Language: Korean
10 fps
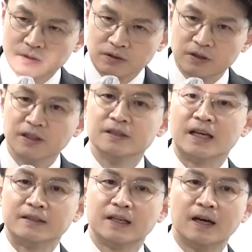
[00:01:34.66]
쓰인
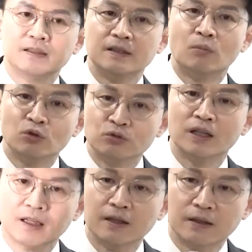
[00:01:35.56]
재산을
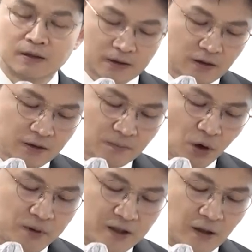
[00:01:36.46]
몰수한다는 그런
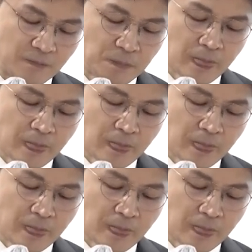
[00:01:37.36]
법이죠.